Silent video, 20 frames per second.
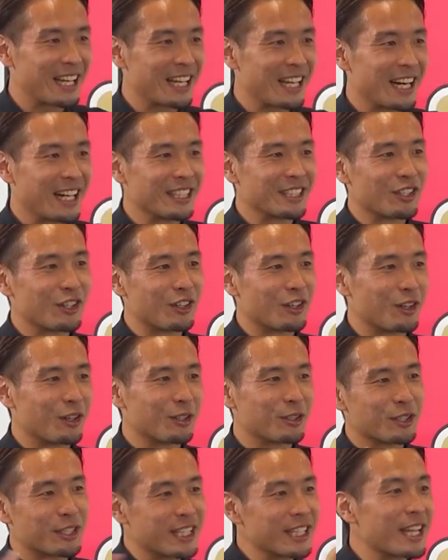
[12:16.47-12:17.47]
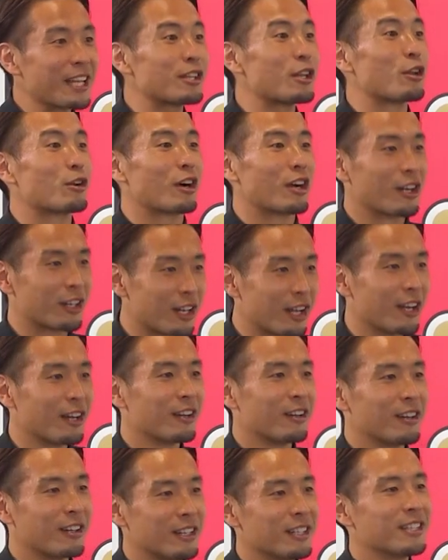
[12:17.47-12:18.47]
はい、あの復帰できてるからね。そ
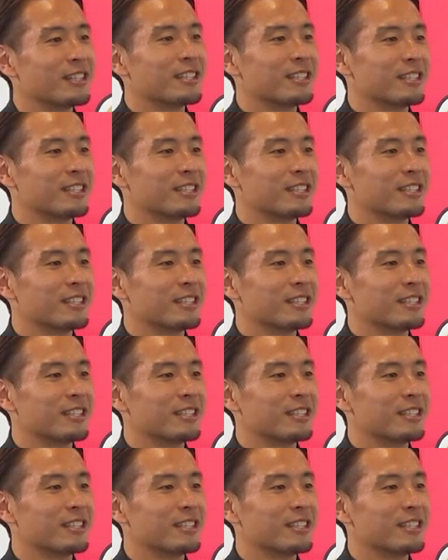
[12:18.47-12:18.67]
うですね。